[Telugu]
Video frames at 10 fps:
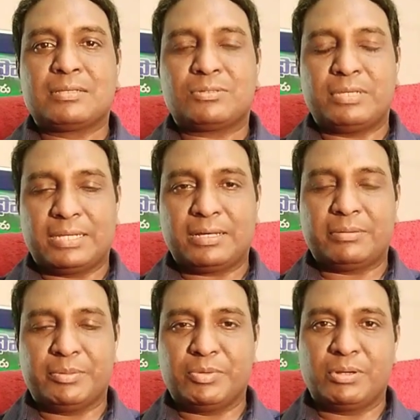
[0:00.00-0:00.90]
సో ఇంకా
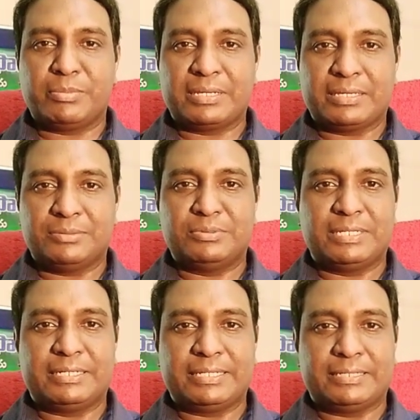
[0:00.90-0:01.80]
ఆ మెమోలో మనకి
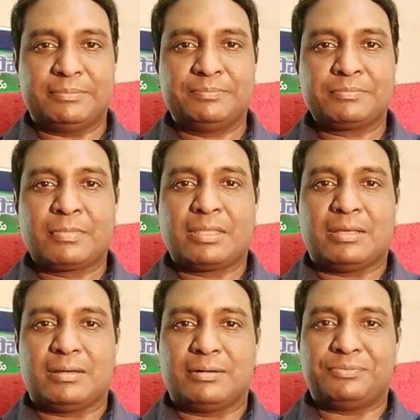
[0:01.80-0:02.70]
ఏముందంటే
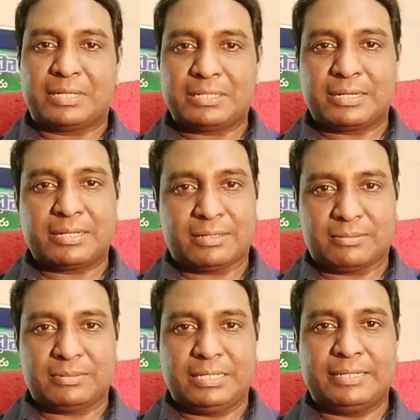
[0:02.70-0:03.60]
ఫర్దర్గా
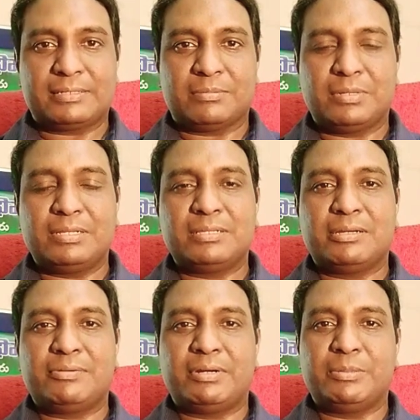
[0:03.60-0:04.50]
దీనికి
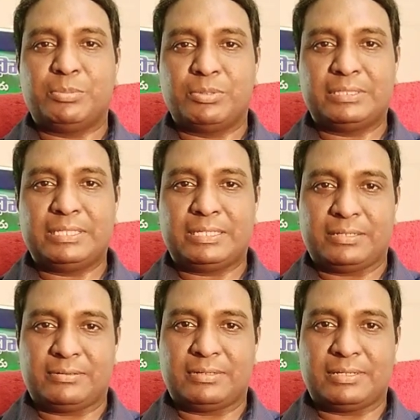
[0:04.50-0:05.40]
సంబంధించినటువంటి పూర్తి
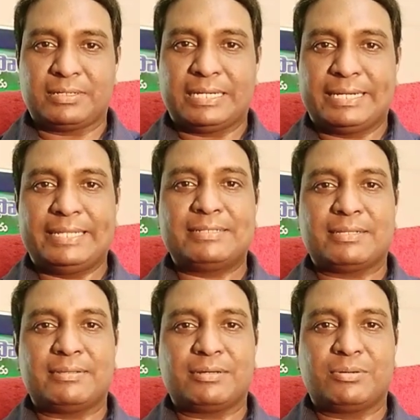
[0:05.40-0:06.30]
గైడెన్స్
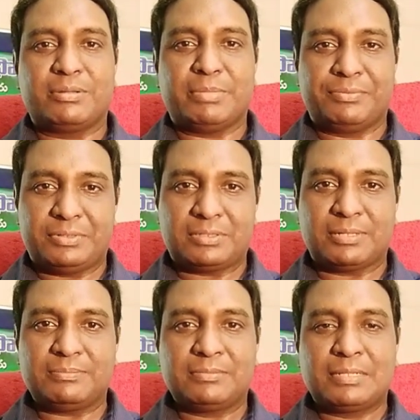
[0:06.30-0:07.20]
అంతా కూడా మేము
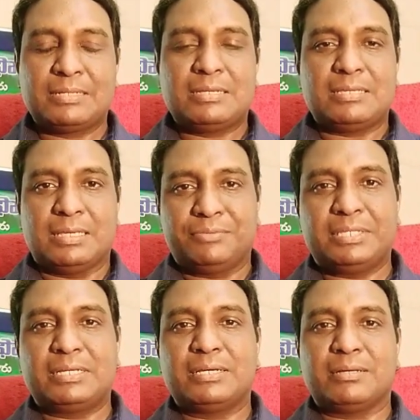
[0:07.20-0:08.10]
ఇస్తాం ఏ
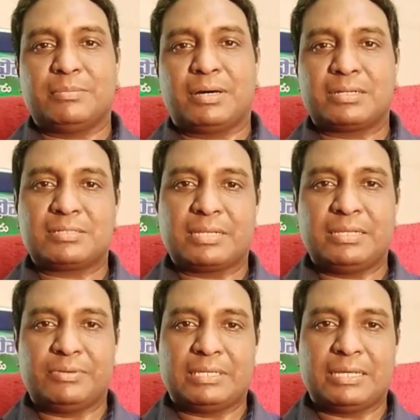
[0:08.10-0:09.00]
విధంగా మార్క్స్
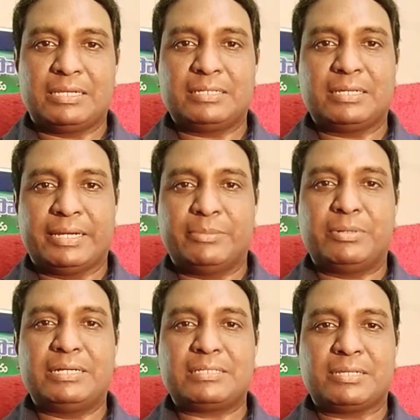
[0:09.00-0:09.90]
అన్నీ వేయాలి గ్రేడ్
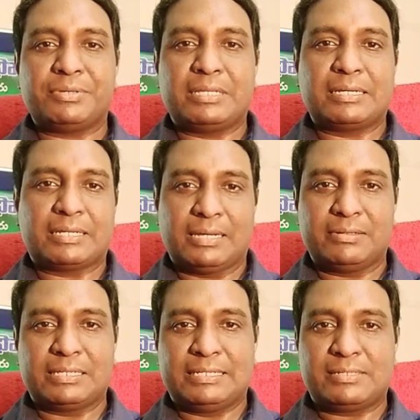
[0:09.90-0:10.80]
పాయింట్స్ ఏ విధంగా
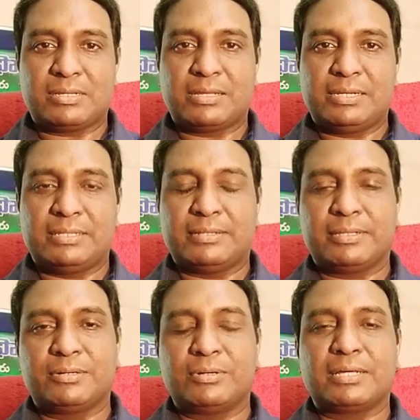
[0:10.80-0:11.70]
క్యాలిక్యులేట్ చేయాలి
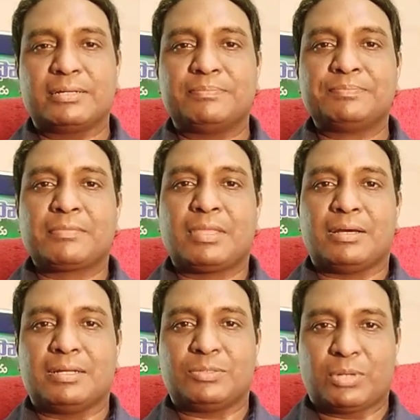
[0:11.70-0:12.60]
ఇదంతా కూడా
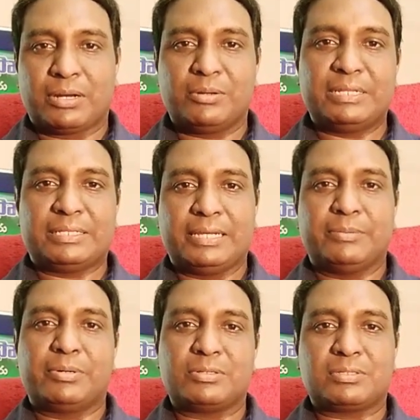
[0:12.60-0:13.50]
త్వరలోనే
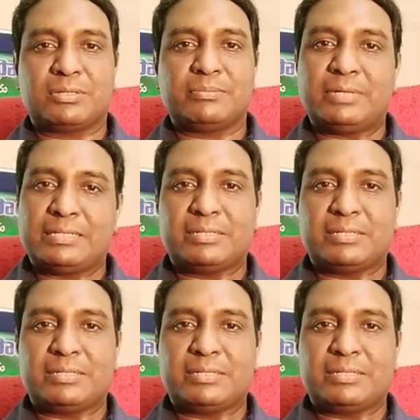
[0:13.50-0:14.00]
తెలియపరుస్తాం అని